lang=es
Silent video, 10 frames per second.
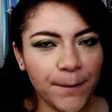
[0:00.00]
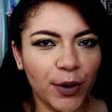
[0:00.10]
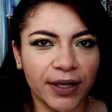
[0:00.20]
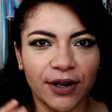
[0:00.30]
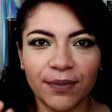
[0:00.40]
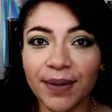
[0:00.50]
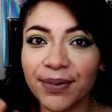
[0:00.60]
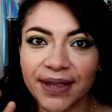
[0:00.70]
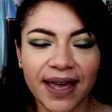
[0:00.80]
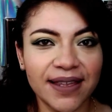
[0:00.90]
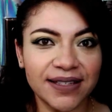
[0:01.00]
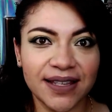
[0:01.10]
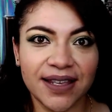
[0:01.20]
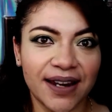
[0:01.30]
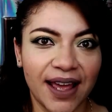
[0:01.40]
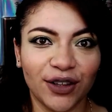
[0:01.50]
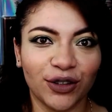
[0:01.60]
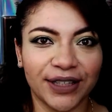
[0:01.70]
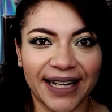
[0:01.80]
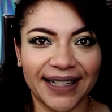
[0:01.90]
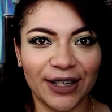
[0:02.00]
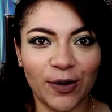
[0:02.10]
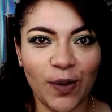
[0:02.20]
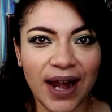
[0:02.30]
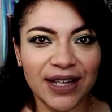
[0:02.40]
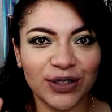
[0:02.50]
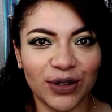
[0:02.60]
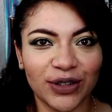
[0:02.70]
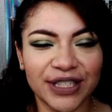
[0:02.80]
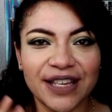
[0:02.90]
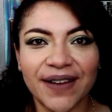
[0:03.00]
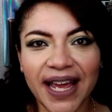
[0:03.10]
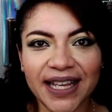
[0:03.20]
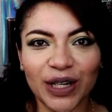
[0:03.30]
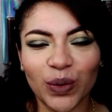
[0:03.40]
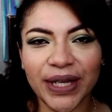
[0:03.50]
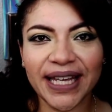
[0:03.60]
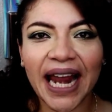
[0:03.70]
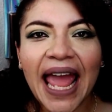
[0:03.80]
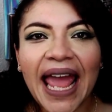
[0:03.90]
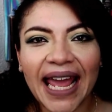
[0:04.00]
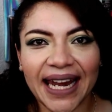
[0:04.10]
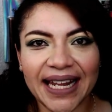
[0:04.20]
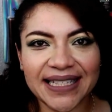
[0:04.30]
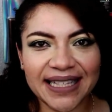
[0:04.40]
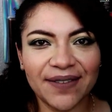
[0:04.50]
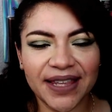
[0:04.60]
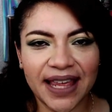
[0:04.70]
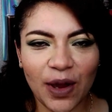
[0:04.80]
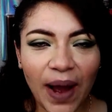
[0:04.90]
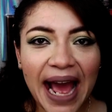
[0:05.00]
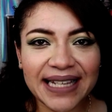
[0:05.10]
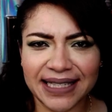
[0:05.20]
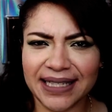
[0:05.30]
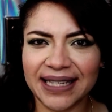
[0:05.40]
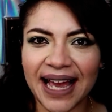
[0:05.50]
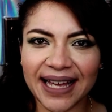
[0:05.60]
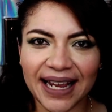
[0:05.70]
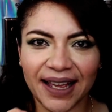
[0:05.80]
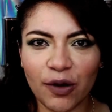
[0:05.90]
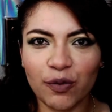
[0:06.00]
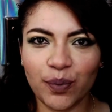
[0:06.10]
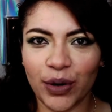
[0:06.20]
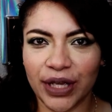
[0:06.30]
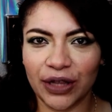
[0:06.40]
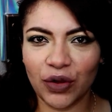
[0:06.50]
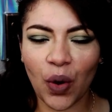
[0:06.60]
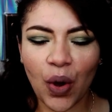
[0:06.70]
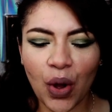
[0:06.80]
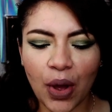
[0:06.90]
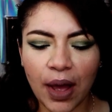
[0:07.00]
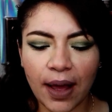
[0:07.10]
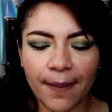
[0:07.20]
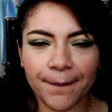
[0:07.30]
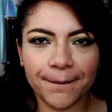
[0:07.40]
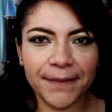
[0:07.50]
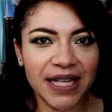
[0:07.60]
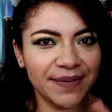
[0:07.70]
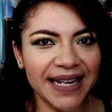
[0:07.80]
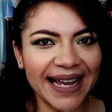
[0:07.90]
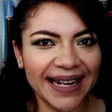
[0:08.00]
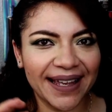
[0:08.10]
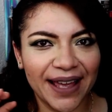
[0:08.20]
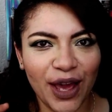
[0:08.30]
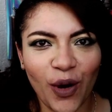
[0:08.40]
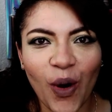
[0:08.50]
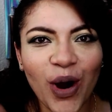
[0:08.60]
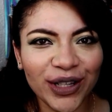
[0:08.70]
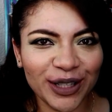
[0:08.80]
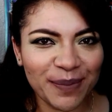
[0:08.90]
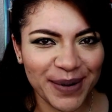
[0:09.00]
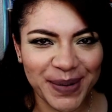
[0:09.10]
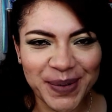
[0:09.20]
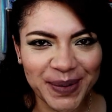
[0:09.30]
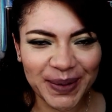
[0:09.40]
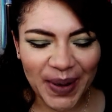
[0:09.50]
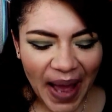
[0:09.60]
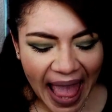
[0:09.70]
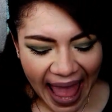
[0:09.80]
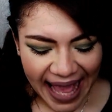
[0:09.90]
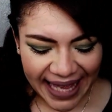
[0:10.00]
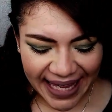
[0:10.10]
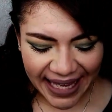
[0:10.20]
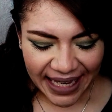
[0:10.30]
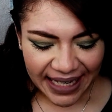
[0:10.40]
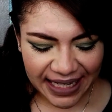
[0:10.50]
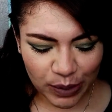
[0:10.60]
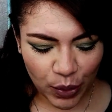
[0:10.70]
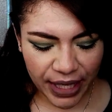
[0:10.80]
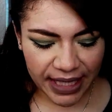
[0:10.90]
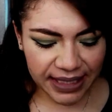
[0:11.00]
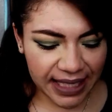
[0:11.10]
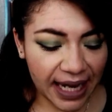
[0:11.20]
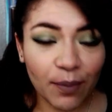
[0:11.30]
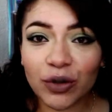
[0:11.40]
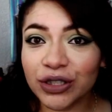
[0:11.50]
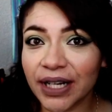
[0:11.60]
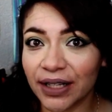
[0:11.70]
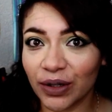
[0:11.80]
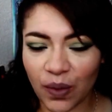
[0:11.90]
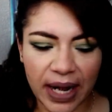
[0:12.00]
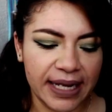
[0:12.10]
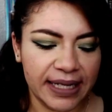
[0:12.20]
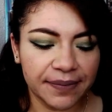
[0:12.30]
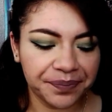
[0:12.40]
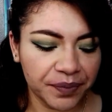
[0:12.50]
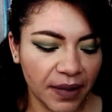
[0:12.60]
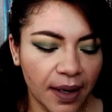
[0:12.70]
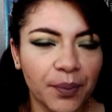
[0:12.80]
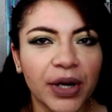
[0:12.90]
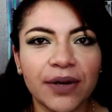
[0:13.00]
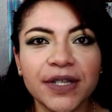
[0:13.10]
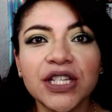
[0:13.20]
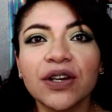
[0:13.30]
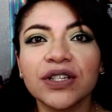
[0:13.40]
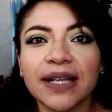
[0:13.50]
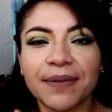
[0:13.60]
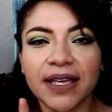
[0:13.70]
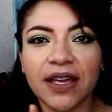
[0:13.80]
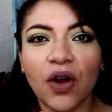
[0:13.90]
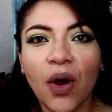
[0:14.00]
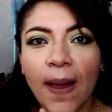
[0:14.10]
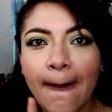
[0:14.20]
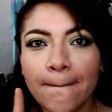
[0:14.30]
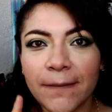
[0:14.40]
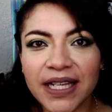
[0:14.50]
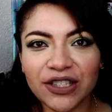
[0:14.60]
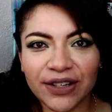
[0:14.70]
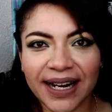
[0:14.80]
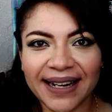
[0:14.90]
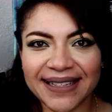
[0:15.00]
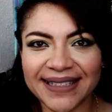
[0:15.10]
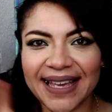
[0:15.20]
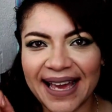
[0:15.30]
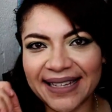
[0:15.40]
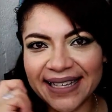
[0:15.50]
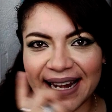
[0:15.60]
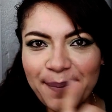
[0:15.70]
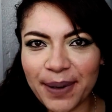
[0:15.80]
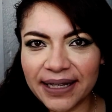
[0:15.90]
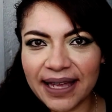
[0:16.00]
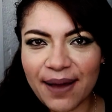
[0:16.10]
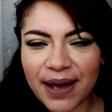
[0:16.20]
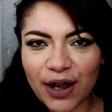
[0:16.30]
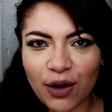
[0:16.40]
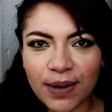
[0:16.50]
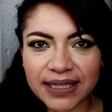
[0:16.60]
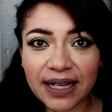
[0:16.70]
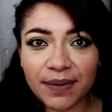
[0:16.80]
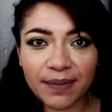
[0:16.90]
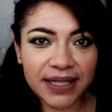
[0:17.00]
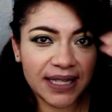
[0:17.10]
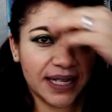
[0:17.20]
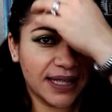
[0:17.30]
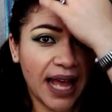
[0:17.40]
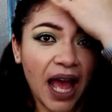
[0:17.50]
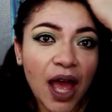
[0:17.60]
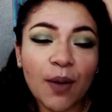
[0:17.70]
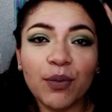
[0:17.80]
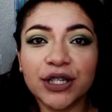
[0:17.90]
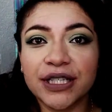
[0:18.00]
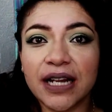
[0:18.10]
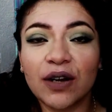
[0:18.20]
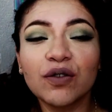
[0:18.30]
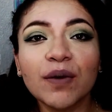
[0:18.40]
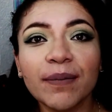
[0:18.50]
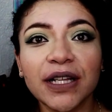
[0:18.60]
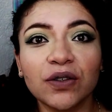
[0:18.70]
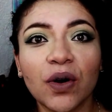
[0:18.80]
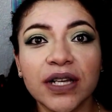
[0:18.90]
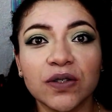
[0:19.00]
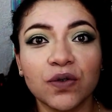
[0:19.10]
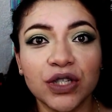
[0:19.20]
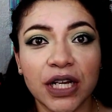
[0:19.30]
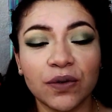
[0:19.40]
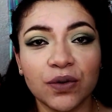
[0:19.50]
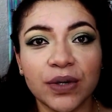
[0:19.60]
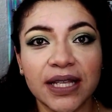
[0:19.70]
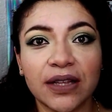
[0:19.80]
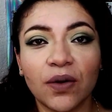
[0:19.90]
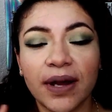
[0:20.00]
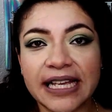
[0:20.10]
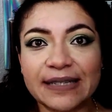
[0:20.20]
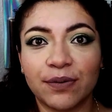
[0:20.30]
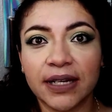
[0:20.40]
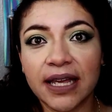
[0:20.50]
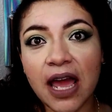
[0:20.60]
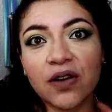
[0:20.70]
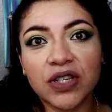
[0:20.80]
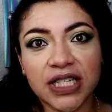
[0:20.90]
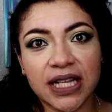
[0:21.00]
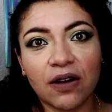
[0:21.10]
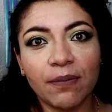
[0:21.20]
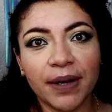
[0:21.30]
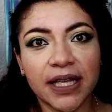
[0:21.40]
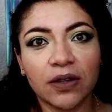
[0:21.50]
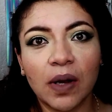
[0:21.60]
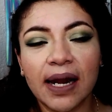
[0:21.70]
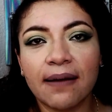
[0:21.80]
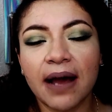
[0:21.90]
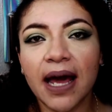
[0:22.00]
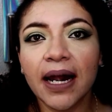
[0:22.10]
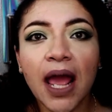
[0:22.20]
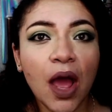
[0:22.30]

porque no me podía decidir en total cuáles son los que iba a incluir en este video, así es que agregué un poquito, más bien agregué otro producto y les voy a estar mostrando cuáles bueno, mis chicos, también quiero mencionarles que aquí en la parte de abajo va a estar mi manzanita por si en algún momento escuchan un ruidito es porque ella nos está acompañando a grabar.